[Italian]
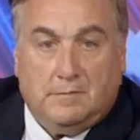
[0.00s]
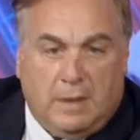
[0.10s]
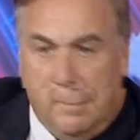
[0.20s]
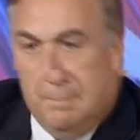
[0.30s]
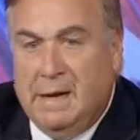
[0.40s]

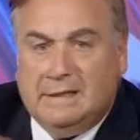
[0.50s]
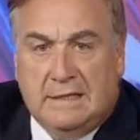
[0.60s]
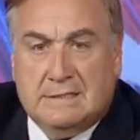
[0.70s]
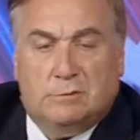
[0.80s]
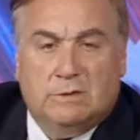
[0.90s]

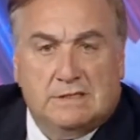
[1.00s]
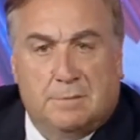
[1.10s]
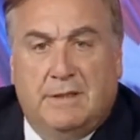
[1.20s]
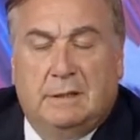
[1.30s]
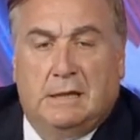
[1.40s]
Mertens con una
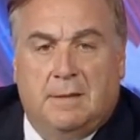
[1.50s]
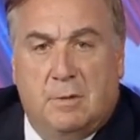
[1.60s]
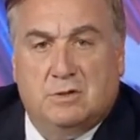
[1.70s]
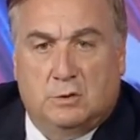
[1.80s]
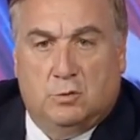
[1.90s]
serpentina in
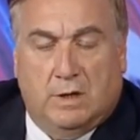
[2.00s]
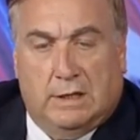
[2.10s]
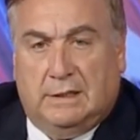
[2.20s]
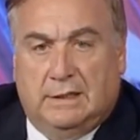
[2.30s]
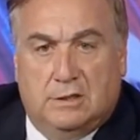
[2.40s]
mezzo a due che
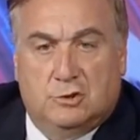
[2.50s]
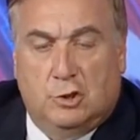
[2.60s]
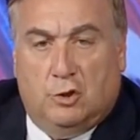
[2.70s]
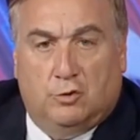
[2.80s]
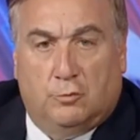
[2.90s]
tira a
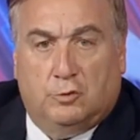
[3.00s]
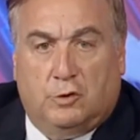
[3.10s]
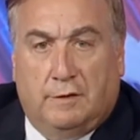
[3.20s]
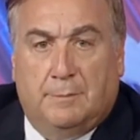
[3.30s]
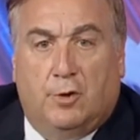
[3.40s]
giro e non trova
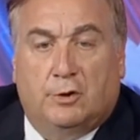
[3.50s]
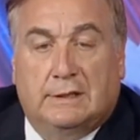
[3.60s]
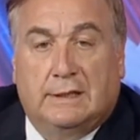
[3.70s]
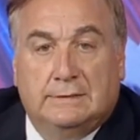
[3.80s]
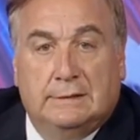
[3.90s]
la
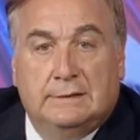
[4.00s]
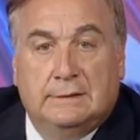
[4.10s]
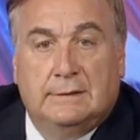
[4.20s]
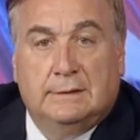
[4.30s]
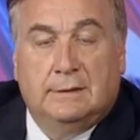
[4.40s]
porta.
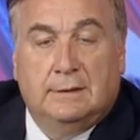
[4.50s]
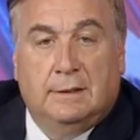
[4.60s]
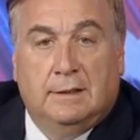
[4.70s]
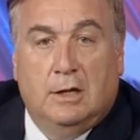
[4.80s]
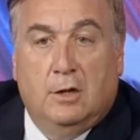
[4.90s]

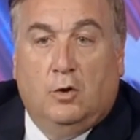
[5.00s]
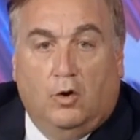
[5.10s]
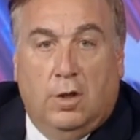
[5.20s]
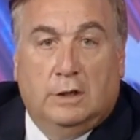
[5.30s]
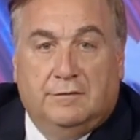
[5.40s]
Il
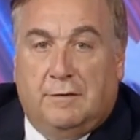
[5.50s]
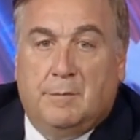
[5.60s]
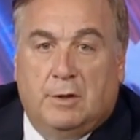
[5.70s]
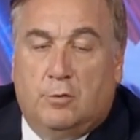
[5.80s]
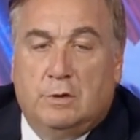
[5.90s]
gol di
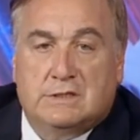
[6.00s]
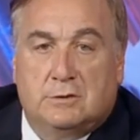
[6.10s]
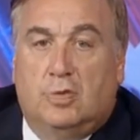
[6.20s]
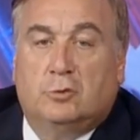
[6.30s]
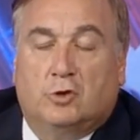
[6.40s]
Fabian Ruiz
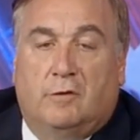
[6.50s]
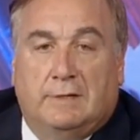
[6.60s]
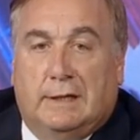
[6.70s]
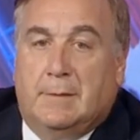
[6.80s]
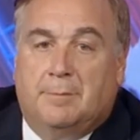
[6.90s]
non trova la
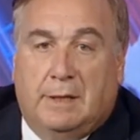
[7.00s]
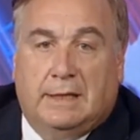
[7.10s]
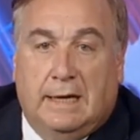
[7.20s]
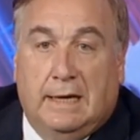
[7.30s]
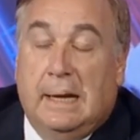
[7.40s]

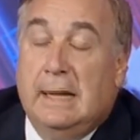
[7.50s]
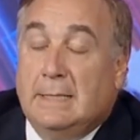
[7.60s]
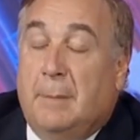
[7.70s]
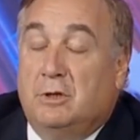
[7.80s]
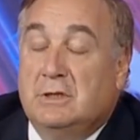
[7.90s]
replica e il
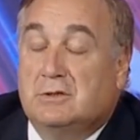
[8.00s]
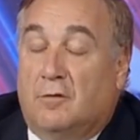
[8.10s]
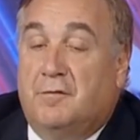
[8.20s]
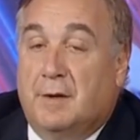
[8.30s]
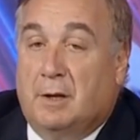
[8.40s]
Napoli
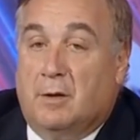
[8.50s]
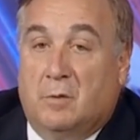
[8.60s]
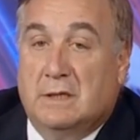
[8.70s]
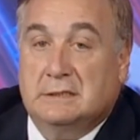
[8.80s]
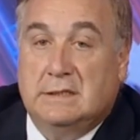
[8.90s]
soffre per
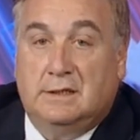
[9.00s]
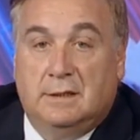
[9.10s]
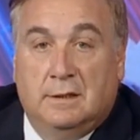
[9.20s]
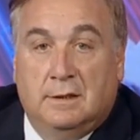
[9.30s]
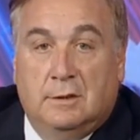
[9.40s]
quasi
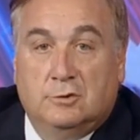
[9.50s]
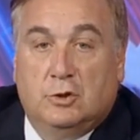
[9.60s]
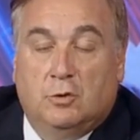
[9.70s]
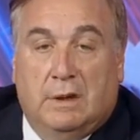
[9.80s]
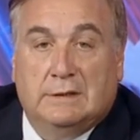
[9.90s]

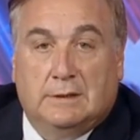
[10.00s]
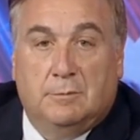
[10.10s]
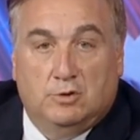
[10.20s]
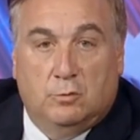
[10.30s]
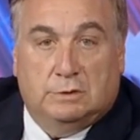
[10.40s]
50
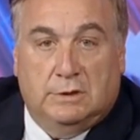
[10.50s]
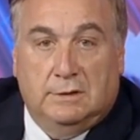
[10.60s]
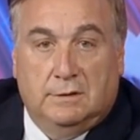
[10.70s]
minuti